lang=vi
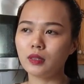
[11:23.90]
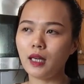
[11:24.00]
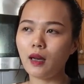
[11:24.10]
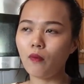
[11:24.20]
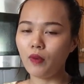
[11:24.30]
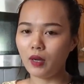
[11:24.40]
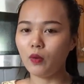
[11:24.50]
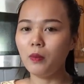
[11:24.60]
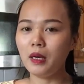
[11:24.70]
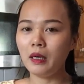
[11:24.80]
cái công việc
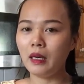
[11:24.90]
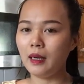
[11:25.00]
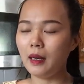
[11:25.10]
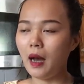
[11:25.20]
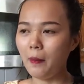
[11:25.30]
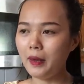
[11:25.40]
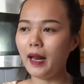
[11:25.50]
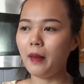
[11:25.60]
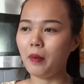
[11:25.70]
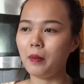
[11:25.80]
của mình thì ở bên
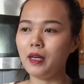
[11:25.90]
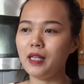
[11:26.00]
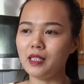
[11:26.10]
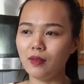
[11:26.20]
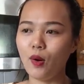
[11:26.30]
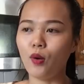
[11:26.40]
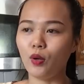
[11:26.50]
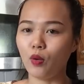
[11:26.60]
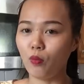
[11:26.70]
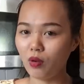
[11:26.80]
đây mà mình đi sửa đồ
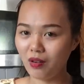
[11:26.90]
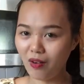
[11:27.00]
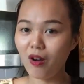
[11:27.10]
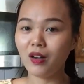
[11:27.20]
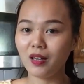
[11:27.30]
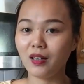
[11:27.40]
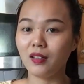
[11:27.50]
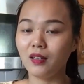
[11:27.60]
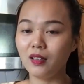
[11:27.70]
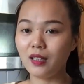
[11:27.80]
thì cũng có
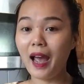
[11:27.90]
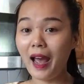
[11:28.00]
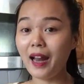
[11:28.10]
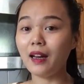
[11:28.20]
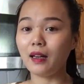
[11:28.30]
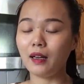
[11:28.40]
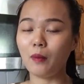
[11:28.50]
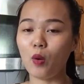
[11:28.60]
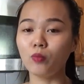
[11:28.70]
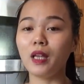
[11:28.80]
khá là
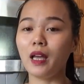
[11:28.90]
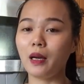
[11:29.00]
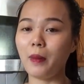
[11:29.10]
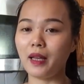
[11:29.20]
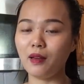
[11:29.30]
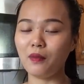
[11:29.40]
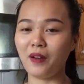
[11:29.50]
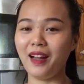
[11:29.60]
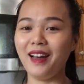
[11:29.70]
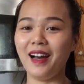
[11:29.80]
bộn tiền các bạn, chứ không
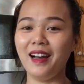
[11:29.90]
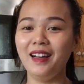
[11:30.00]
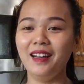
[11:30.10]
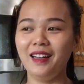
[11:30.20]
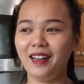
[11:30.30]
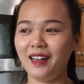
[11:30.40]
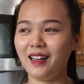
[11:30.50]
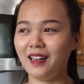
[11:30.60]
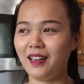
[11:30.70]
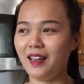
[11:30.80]
phải
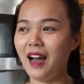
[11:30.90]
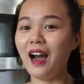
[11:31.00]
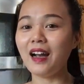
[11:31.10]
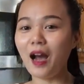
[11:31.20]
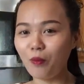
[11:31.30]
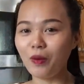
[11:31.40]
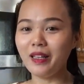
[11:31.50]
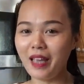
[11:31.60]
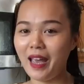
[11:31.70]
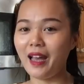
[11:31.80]
là ở không ở
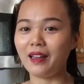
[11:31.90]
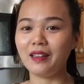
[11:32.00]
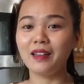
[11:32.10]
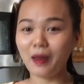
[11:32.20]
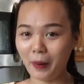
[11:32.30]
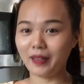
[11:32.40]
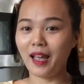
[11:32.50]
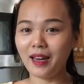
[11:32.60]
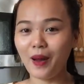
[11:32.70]
nhà như các bạn thấy